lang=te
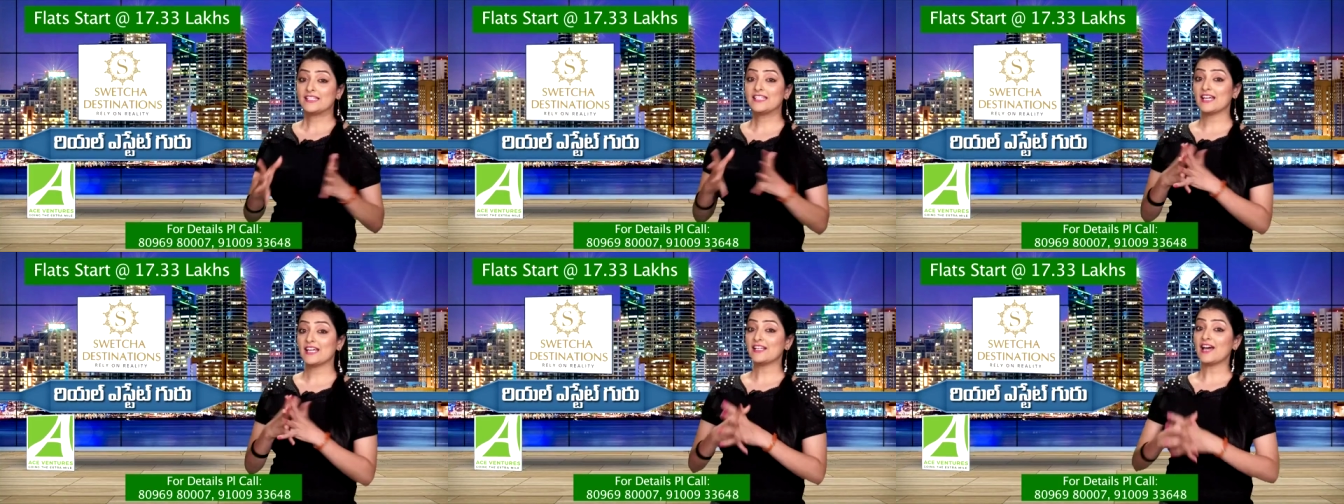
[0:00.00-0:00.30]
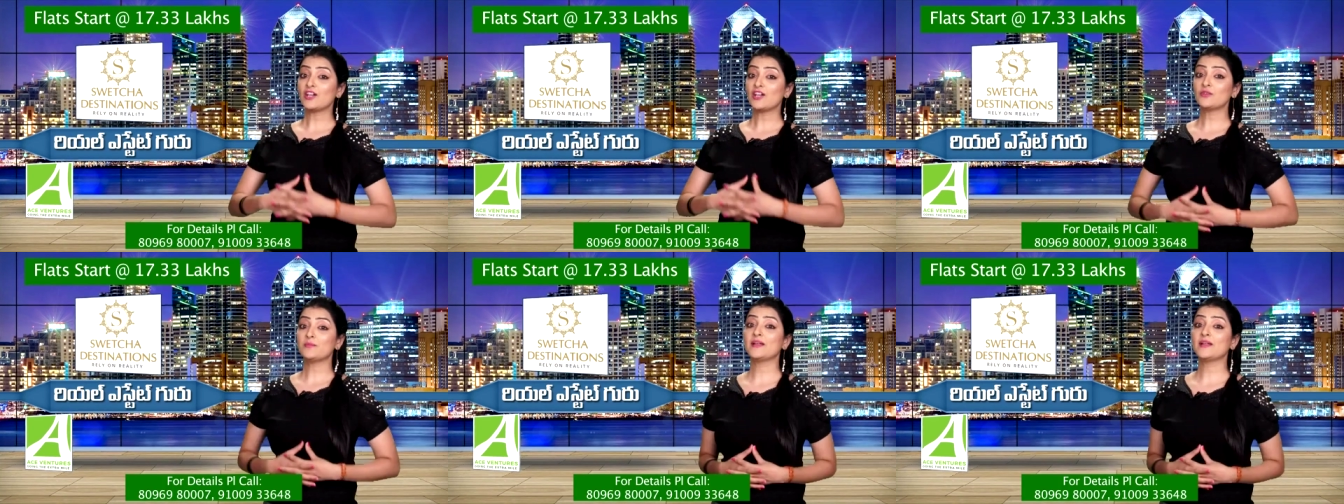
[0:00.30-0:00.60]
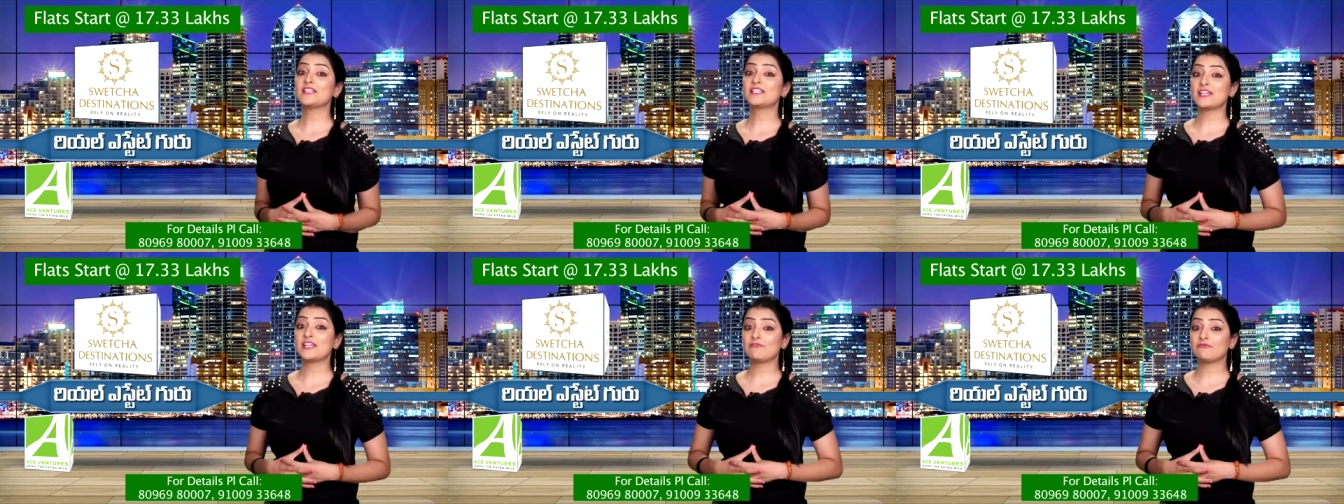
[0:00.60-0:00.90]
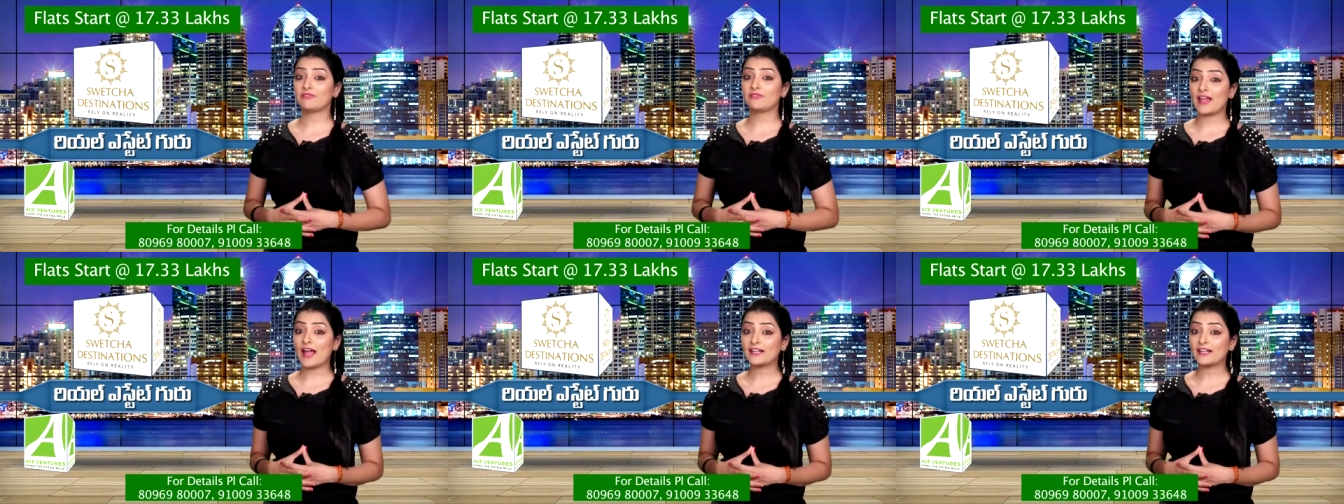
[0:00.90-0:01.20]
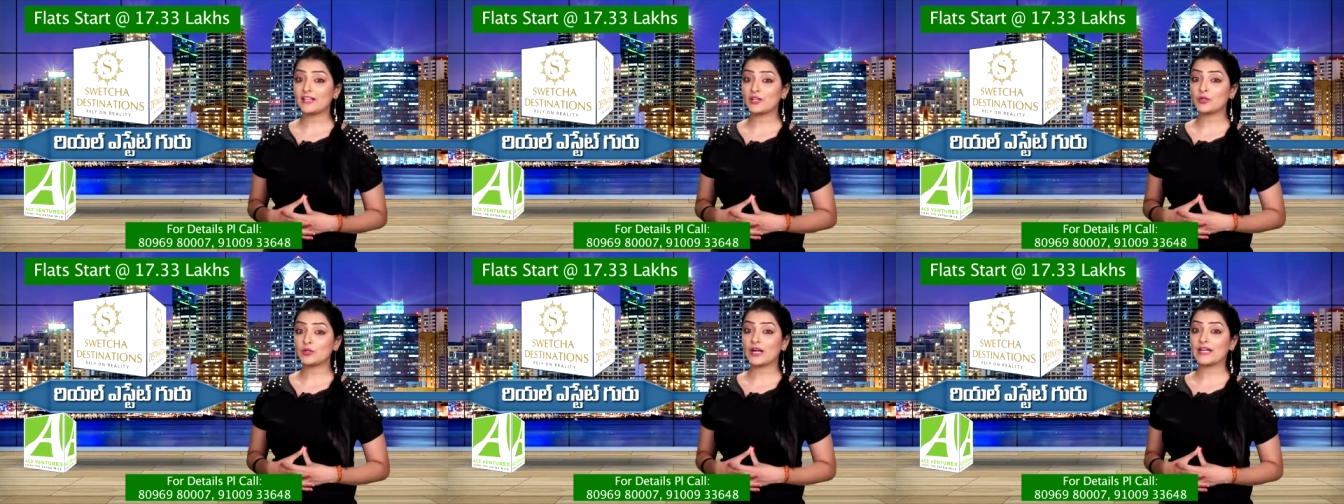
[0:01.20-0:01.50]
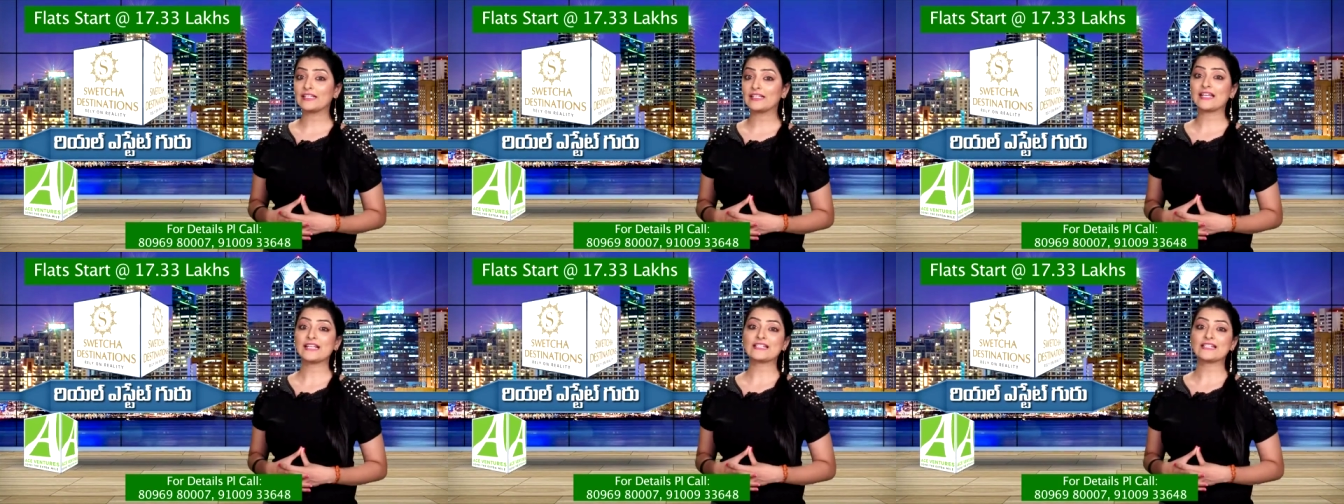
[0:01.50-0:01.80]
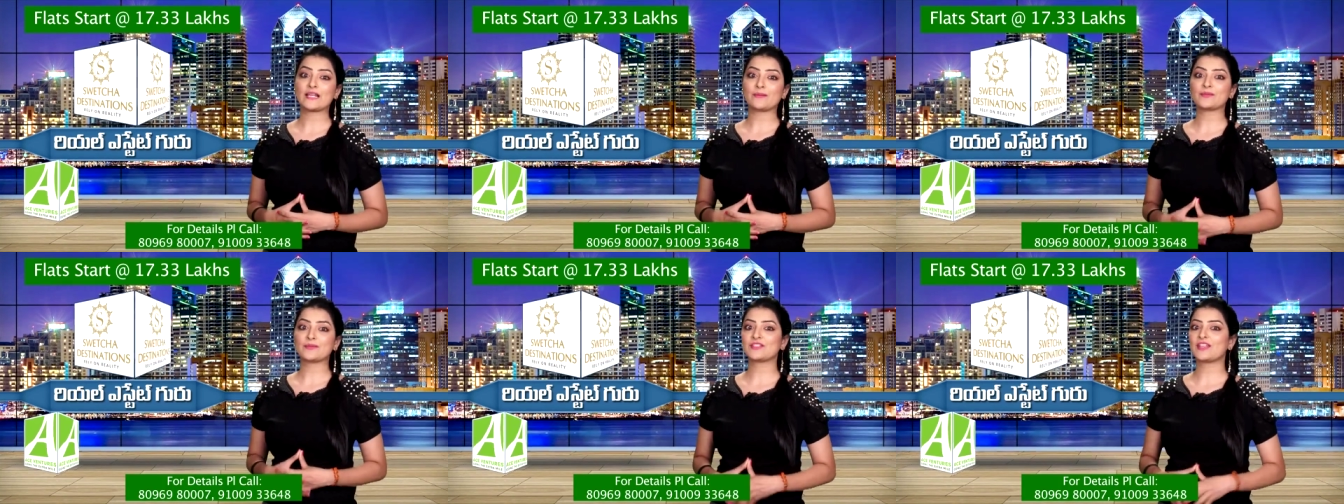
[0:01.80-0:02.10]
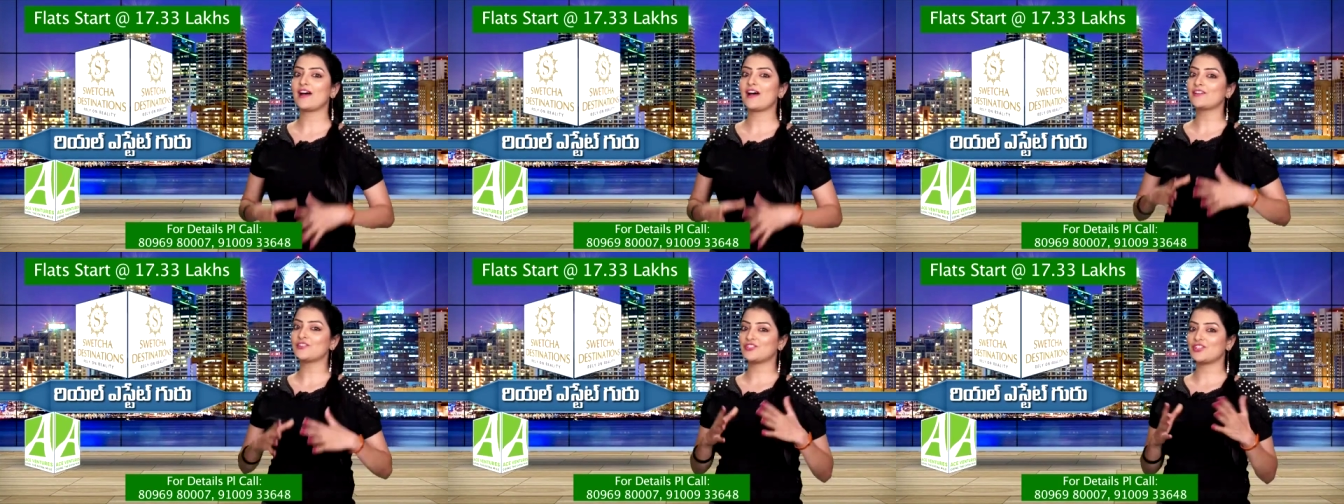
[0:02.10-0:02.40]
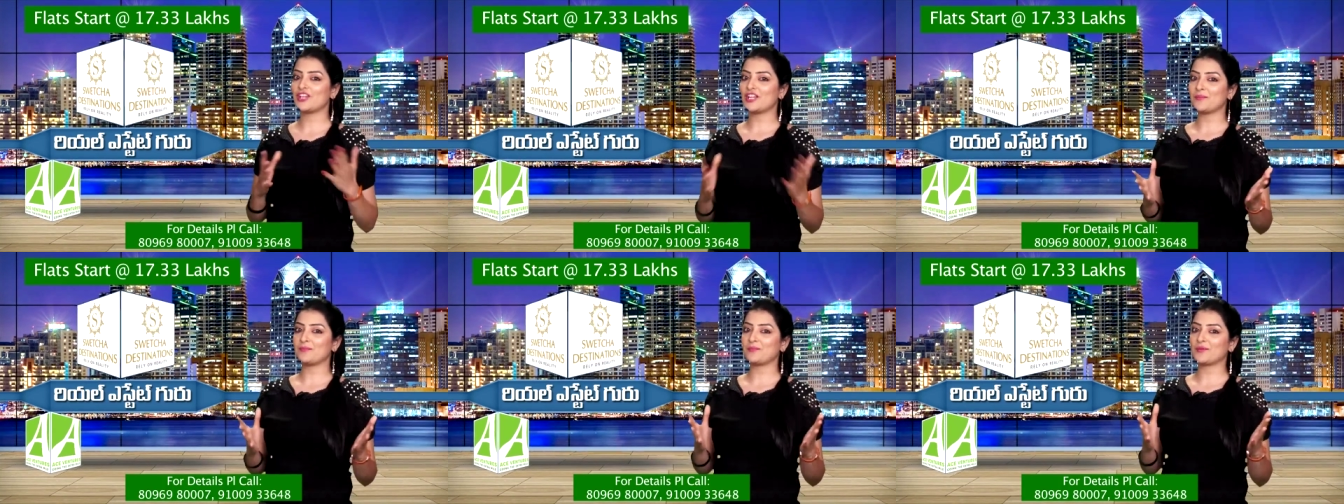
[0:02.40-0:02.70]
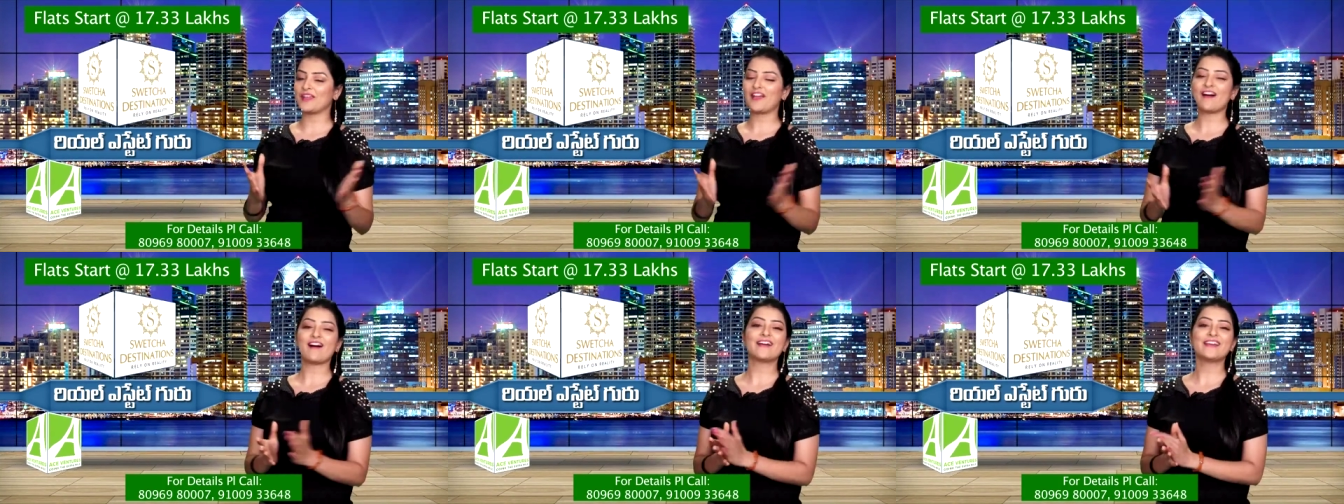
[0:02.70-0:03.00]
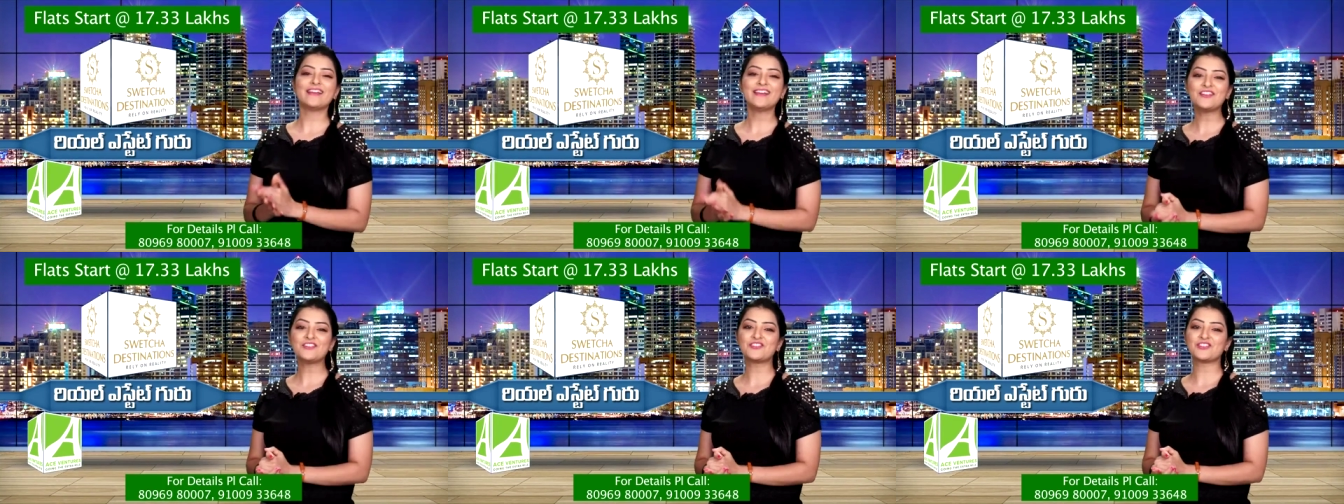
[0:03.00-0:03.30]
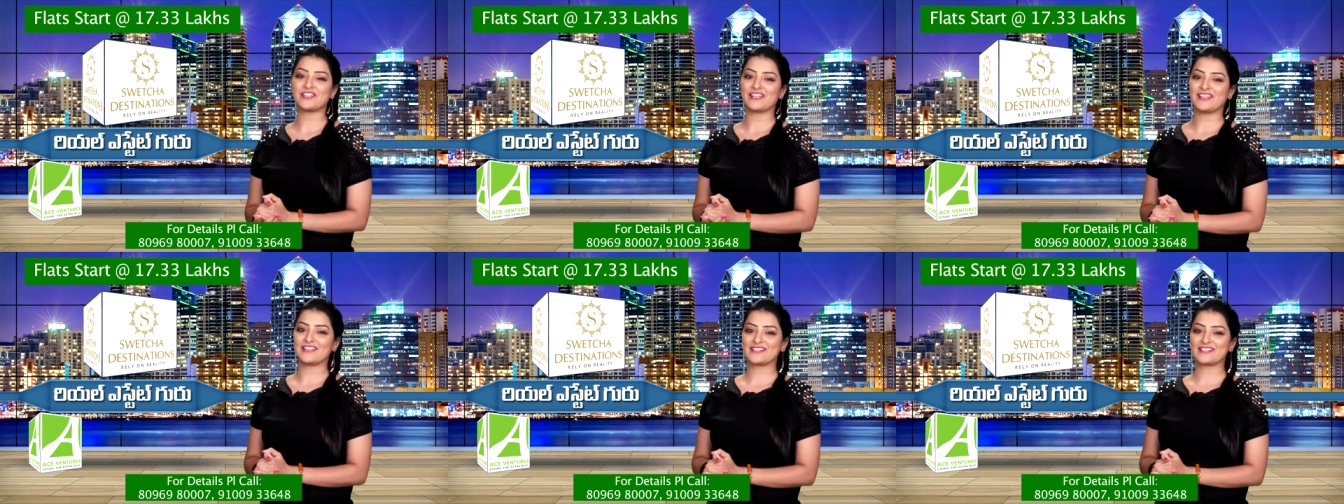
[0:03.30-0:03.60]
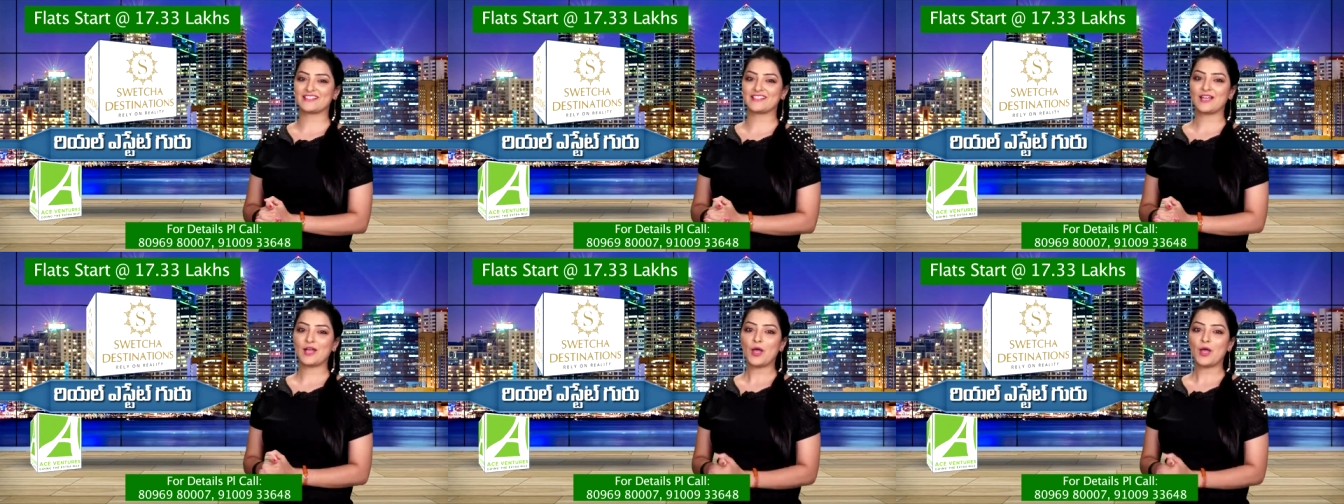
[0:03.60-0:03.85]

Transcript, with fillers: జనాలు మెచ్చే ఫ్లాట్లను కట్టే సంస్థ జనప్రియ ఇంజనీర్స్